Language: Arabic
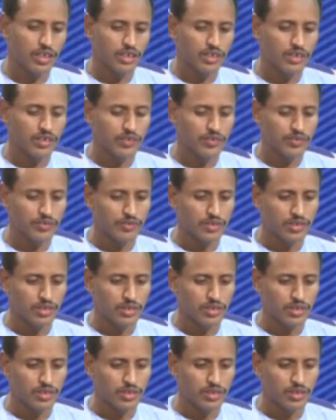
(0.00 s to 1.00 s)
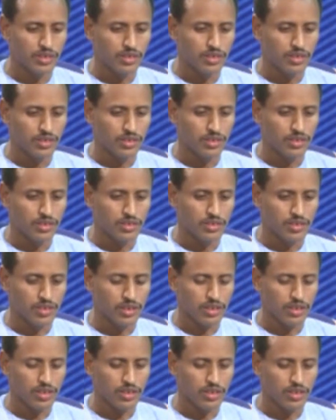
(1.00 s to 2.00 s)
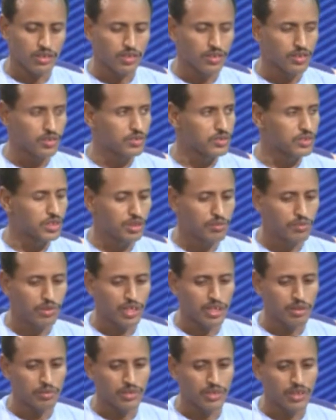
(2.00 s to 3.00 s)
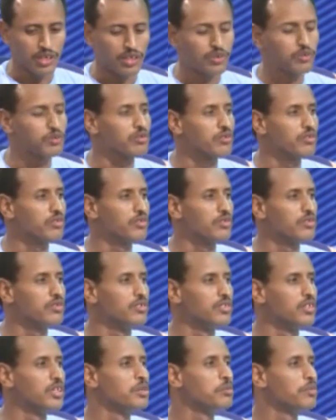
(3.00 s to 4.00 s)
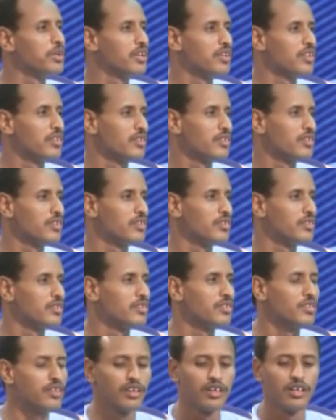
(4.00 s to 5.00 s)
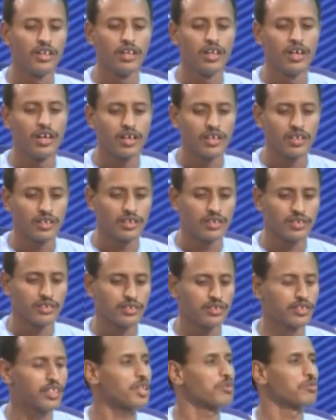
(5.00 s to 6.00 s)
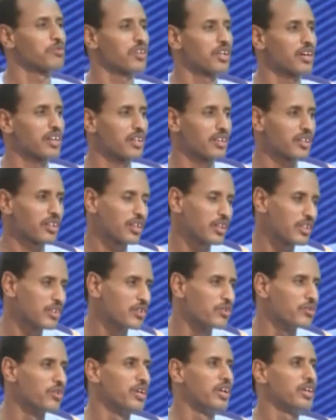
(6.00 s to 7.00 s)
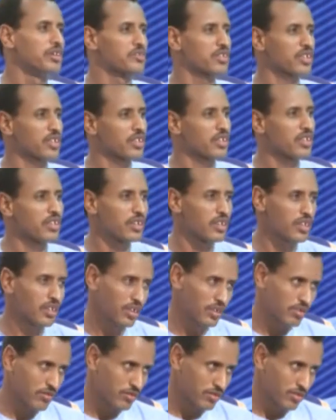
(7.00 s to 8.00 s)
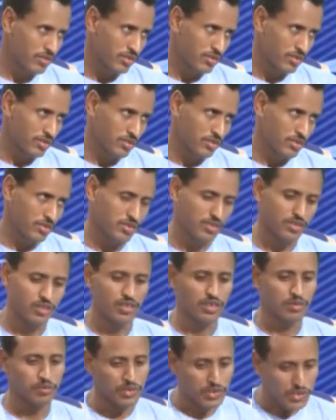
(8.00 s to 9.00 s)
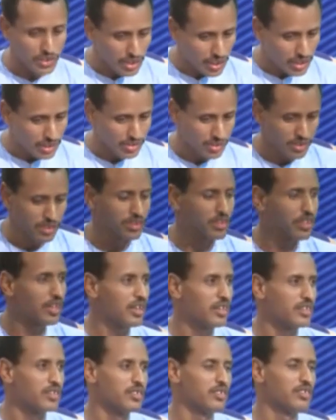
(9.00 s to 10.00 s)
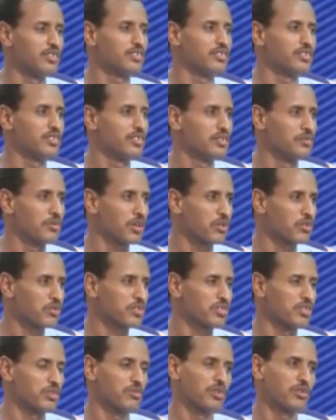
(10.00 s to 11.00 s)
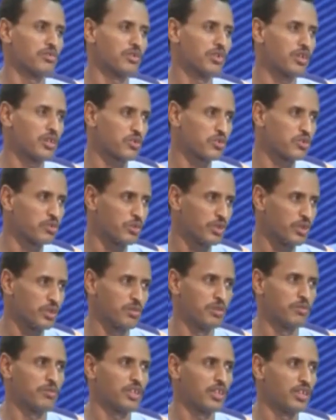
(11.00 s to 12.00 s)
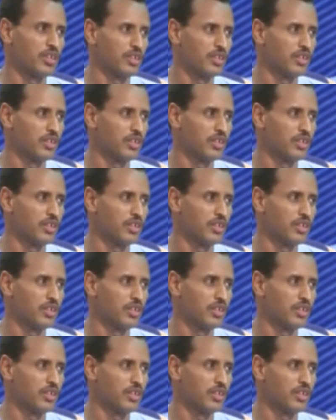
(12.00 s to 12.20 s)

كيف إشار آه، أستاذ المحامي نحن نأمل أن لا هذا القانون أو لا يترك هذا القانون آه، بصيغته الحالية التي هي معروضة أمام الحكومة أمامنا